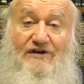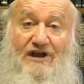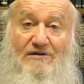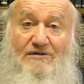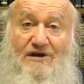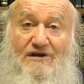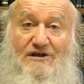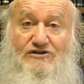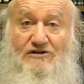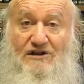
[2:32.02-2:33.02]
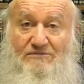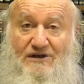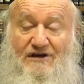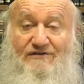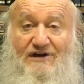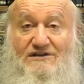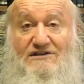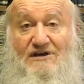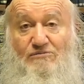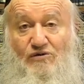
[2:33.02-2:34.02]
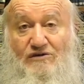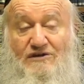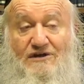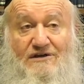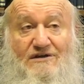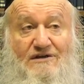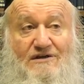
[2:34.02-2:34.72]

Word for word: Время, и что для меня важно, забота,